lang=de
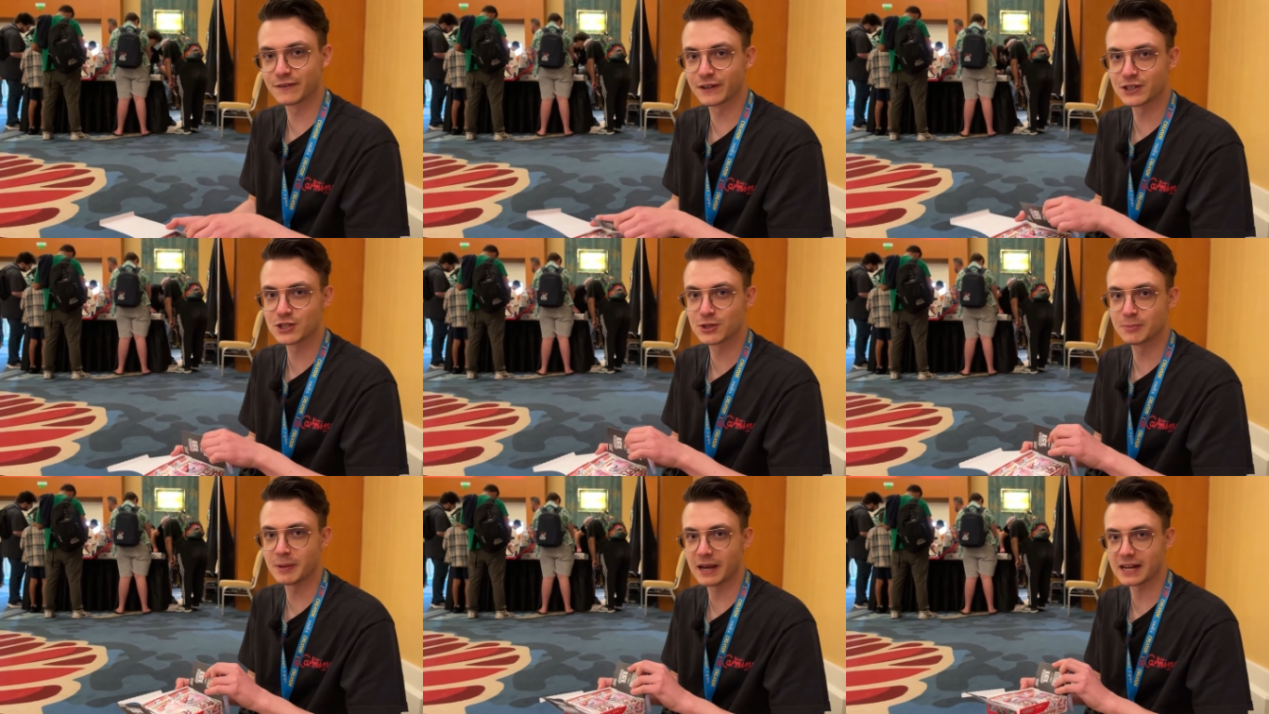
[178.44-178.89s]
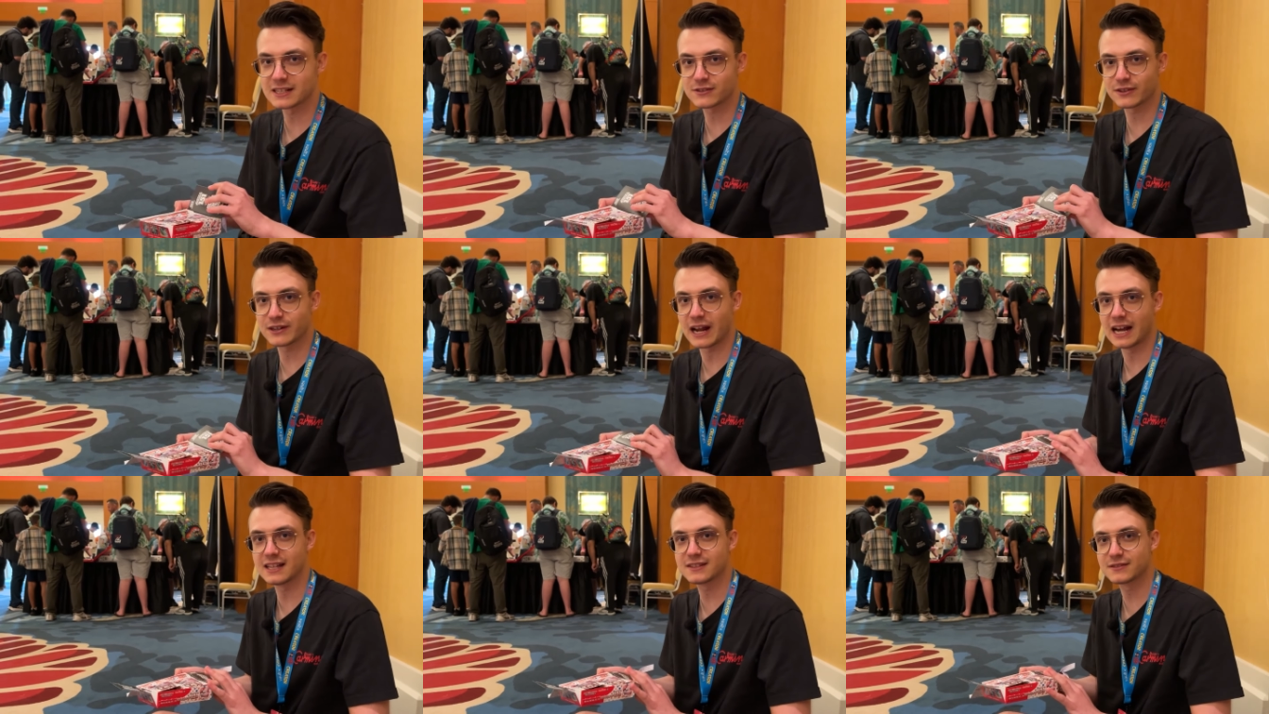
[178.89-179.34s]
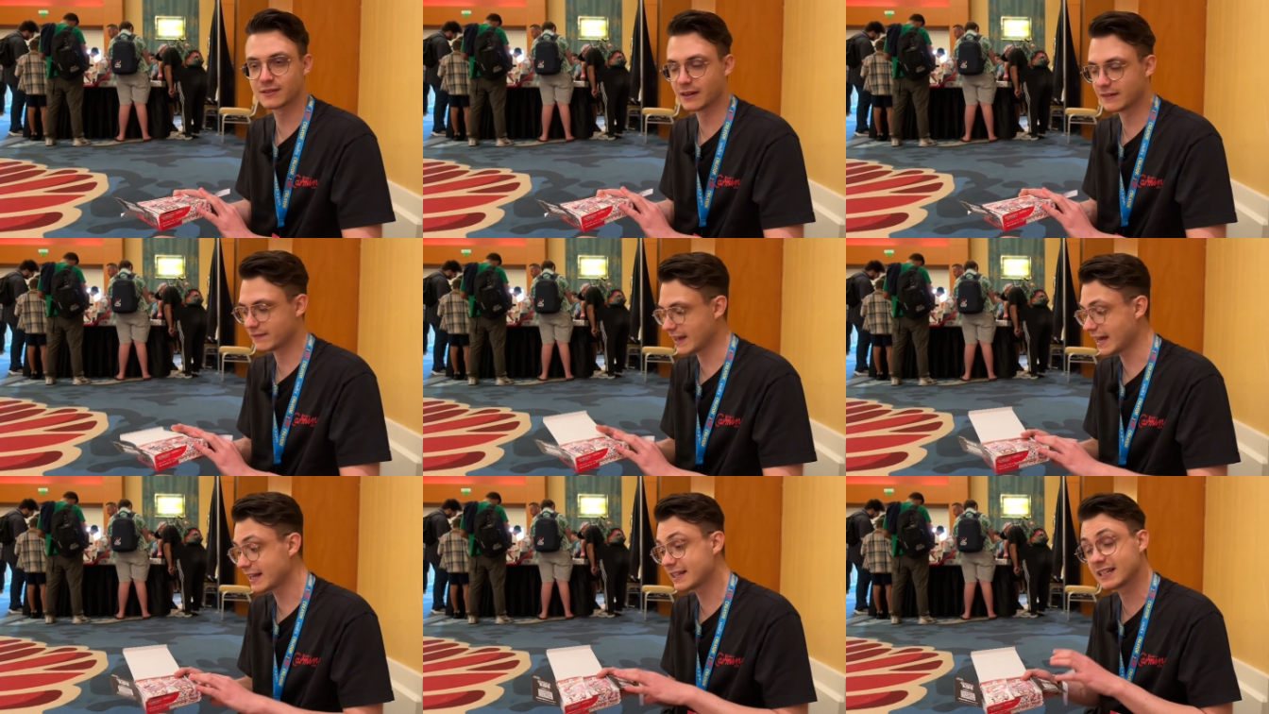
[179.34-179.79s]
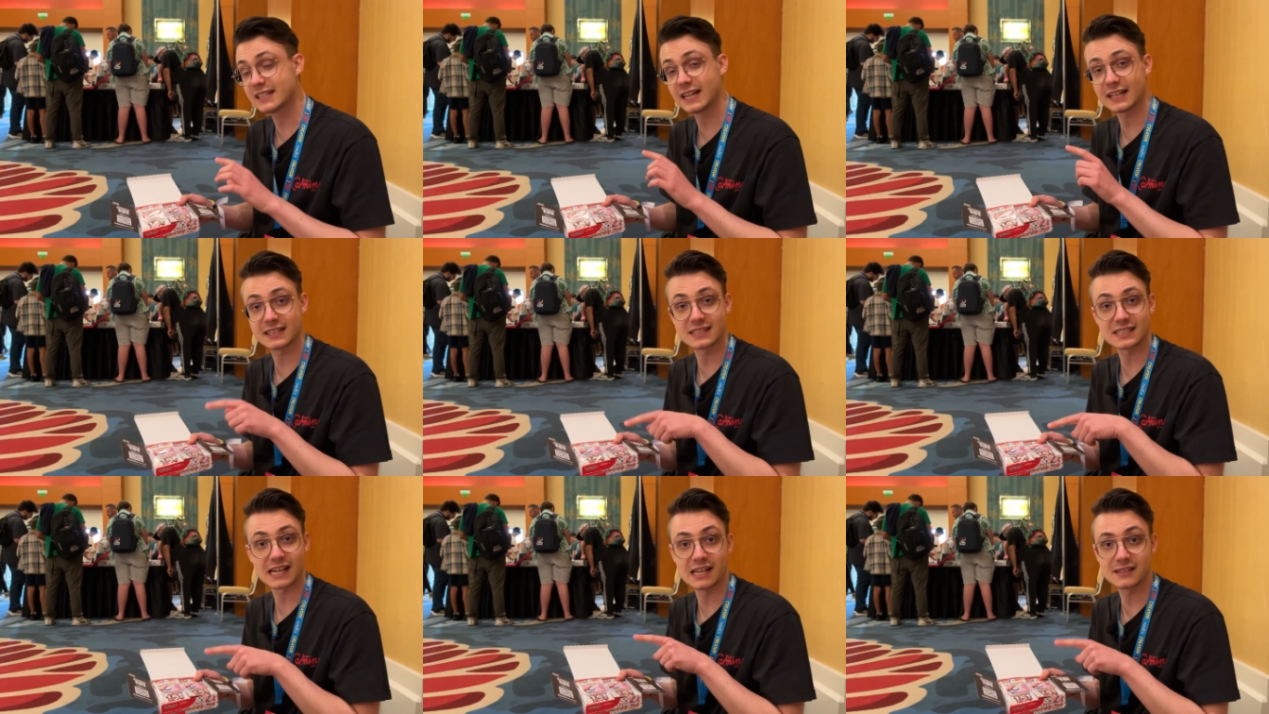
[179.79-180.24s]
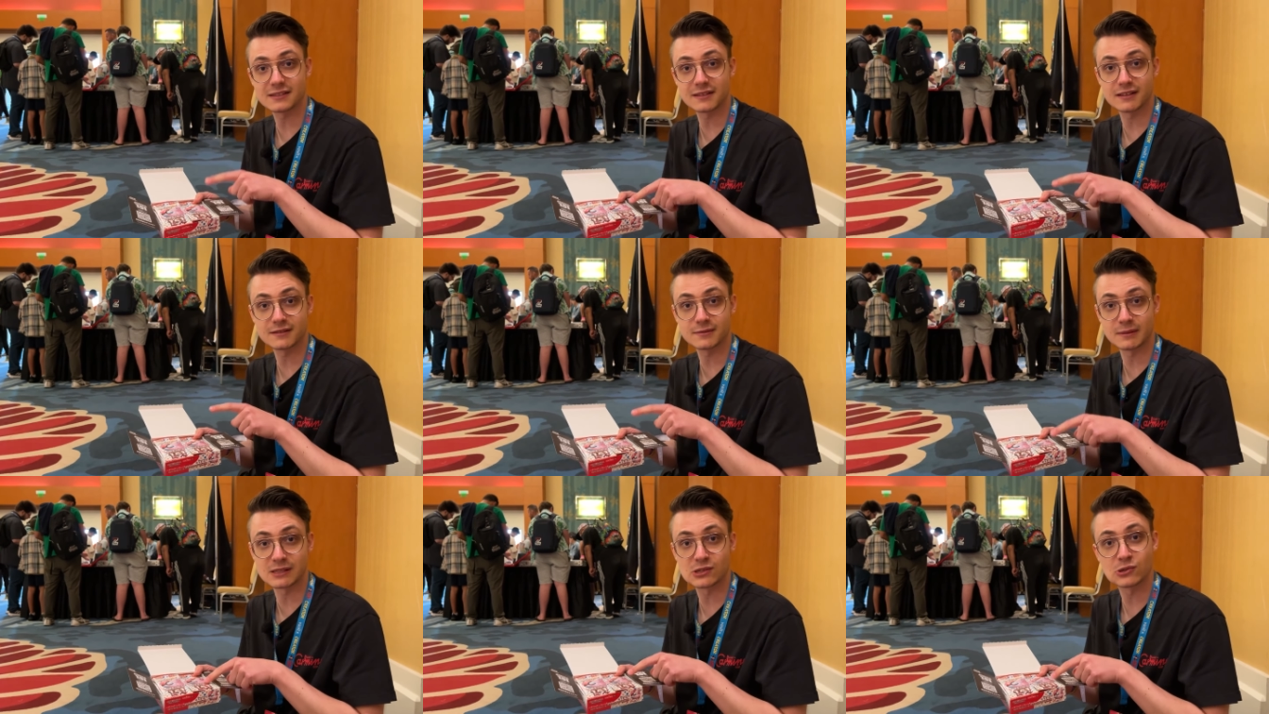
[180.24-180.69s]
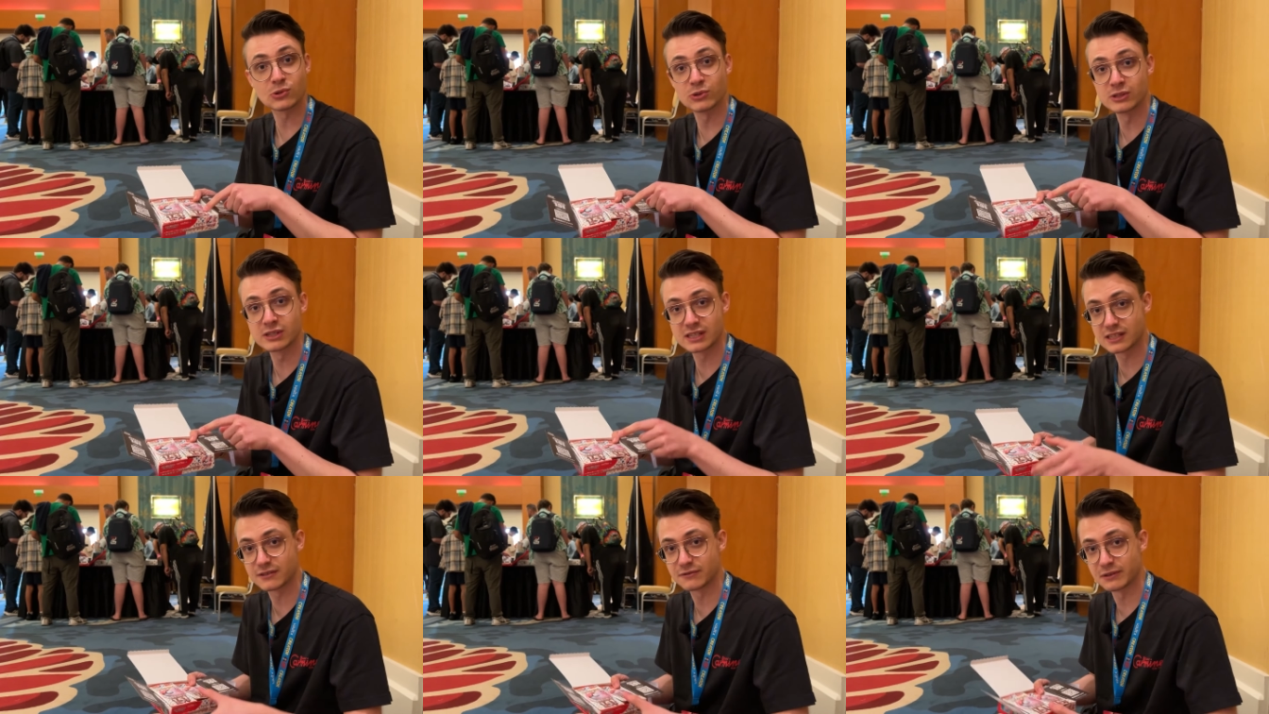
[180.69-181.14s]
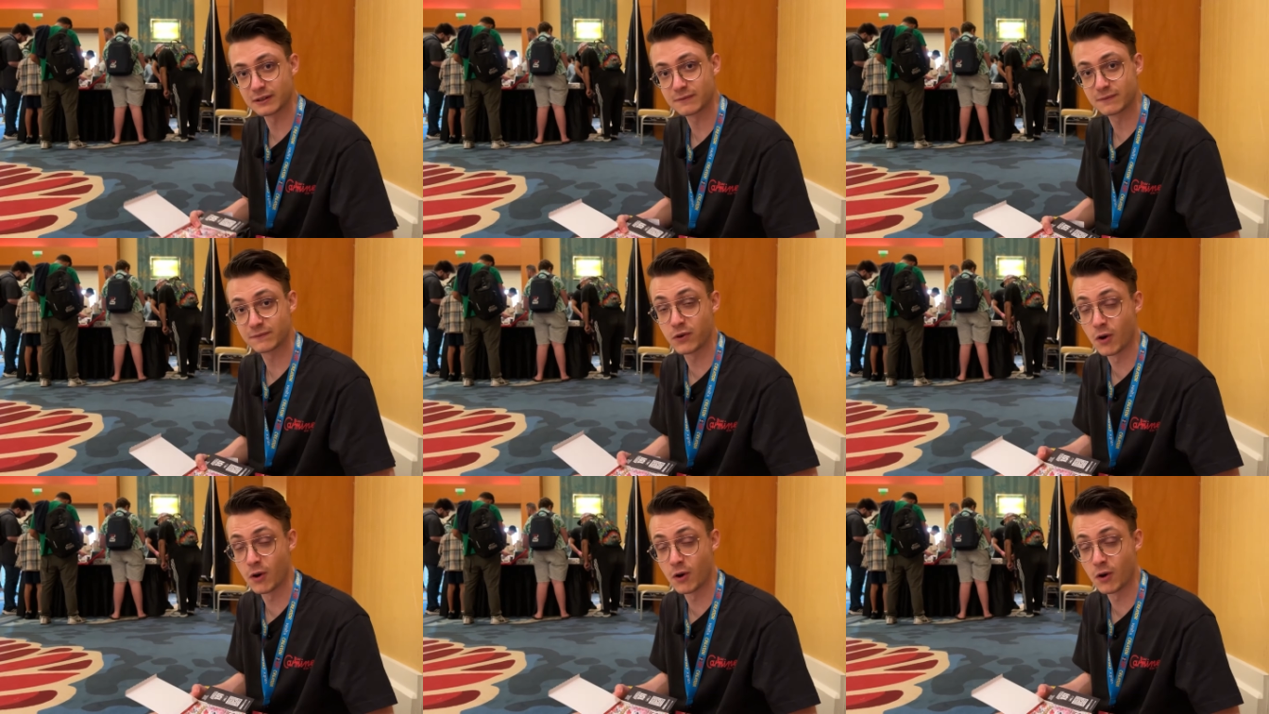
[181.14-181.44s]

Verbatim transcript: frische Packs von 100. Wer hätte gedacht, dass 100 mal so günstig wird?